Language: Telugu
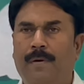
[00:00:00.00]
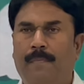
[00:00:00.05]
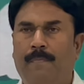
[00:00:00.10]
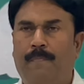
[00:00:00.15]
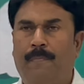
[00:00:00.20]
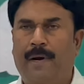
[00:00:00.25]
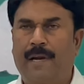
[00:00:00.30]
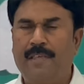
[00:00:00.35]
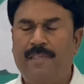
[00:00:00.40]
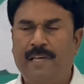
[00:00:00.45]

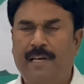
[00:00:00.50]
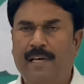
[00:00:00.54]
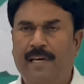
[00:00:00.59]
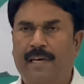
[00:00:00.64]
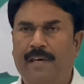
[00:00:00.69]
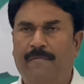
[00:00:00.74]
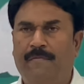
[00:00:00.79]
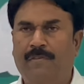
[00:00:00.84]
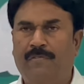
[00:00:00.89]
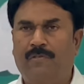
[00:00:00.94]
ప్రజలకి
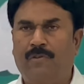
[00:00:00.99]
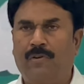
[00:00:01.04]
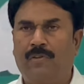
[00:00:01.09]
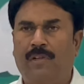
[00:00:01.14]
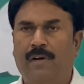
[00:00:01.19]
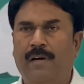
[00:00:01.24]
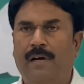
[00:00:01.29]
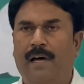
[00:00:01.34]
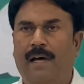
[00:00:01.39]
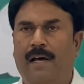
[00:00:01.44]

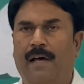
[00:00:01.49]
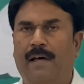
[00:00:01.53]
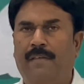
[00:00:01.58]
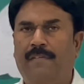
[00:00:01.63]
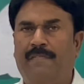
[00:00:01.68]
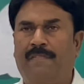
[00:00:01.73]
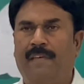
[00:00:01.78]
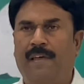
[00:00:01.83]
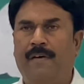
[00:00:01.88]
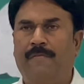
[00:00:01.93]
విస్తృతంగా
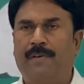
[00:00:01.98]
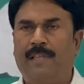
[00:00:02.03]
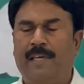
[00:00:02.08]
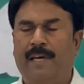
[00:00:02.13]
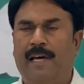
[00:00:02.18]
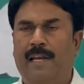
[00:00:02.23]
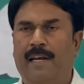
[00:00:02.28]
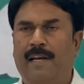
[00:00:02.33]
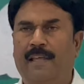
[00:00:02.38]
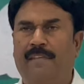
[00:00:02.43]
సేవ
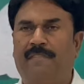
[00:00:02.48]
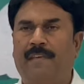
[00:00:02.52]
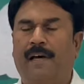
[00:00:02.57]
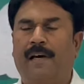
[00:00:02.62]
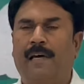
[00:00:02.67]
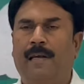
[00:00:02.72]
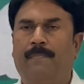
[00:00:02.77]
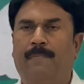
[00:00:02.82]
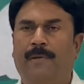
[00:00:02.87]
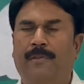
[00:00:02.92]
చేయాలనే
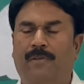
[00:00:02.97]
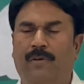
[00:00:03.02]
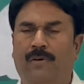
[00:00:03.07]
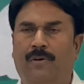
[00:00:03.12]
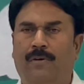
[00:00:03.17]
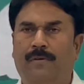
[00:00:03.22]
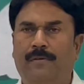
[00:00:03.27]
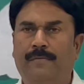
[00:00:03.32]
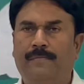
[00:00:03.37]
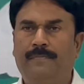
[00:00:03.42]
సంకల్పంతో
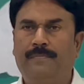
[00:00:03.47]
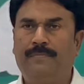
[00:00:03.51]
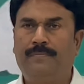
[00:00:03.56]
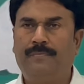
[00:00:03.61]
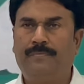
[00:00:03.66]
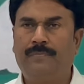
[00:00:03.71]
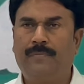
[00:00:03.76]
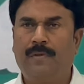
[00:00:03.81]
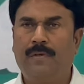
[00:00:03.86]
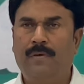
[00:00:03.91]

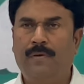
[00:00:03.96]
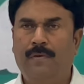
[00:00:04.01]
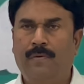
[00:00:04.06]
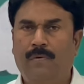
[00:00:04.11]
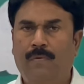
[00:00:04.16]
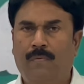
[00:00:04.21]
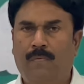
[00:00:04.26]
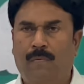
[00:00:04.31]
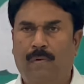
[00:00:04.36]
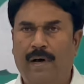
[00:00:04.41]

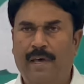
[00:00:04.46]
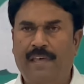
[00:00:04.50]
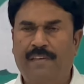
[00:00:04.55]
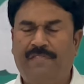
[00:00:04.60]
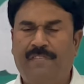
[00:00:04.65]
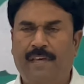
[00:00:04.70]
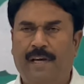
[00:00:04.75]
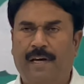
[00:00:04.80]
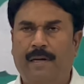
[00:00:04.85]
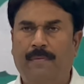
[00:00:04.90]
వైఎస్
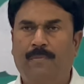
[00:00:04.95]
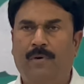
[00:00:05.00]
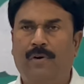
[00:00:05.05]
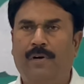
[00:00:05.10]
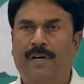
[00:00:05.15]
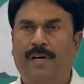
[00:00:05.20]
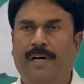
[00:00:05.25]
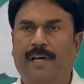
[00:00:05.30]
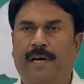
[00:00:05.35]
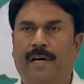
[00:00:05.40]
జగన్మోహన్
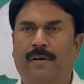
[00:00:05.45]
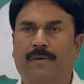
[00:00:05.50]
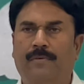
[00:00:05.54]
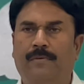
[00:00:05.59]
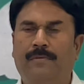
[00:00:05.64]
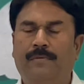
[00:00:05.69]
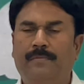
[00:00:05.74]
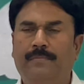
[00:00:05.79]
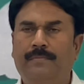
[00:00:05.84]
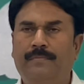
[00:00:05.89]
రెడ్డి గారు
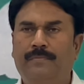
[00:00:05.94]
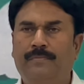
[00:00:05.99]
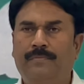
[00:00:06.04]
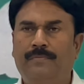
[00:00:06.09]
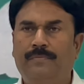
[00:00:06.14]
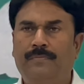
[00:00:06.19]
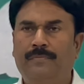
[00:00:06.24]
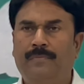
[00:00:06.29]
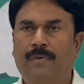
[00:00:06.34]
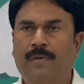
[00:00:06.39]

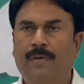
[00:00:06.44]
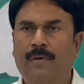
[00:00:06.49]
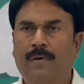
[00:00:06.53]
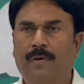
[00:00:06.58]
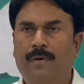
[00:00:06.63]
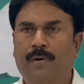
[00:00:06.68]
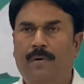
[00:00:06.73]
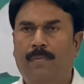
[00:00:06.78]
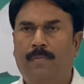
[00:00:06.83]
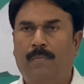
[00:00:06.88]

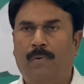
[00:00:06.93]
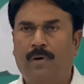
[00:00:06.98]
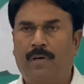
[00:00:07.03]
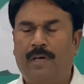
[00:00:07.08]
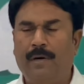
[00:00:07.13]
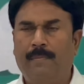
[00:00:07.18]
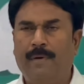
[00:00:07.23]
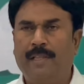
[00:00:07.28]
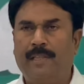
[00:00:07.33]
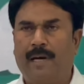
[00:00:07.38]

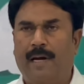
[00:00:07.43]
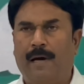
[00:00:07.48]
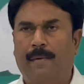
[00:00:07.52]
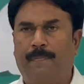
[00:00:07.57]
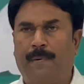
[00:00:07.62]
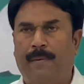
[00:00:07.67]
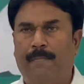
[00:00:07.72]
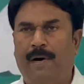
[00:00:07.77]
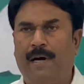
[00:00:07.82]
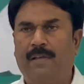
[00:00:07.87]
ముఖ్యమంత్రిగా
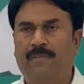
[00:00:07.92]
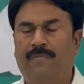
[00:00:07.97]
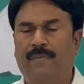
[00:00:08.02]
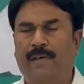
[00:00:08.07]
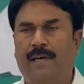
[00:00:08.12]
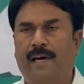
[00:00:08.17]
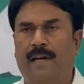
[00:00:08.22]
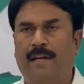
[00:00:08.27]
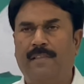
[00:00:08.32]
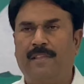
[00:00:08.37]
ప్రమాణ
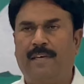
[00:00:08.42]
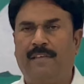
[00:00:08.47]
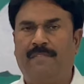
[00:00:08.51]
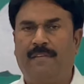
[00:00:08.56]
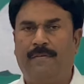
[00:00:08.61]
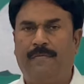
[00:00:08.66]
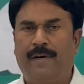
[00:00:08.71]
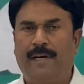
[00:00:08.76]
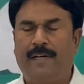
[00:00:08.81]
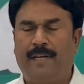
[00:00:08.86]
స్వీకారం చేసిన
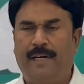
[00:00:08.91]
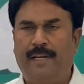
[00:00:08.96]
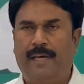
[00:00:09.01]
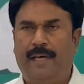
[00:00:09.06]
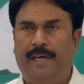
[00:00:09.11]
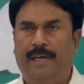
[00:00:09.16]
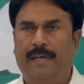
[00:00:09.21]
వెంటనే